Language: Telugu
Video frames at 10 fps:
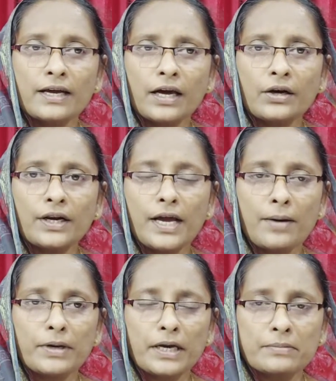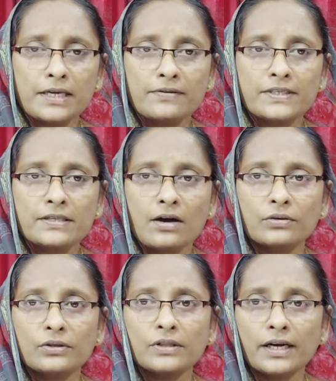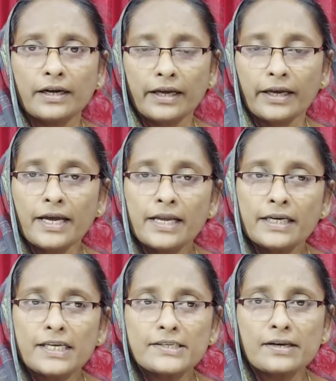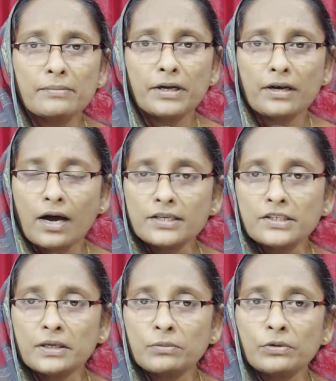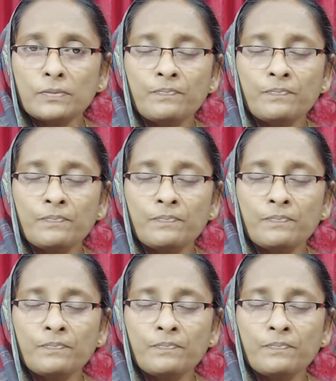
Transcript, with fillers: కనుకనే ఆమె ఏం సెలవిస్తూ ఉంటుందంటే నీ జనమే నా జనము